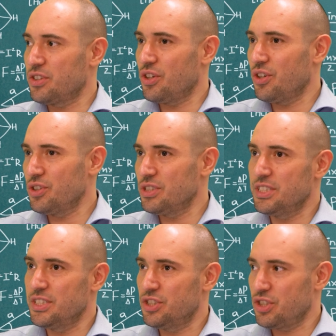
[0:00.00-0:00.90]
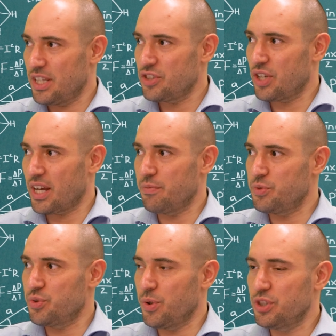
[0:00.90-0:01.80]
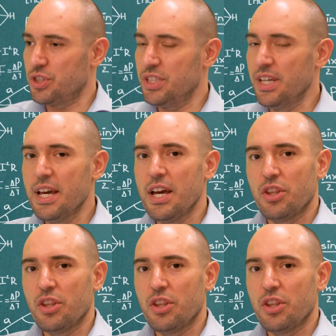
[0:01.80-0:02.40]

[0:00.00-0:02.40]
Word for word: to, e, co nas czeka w przyszłości,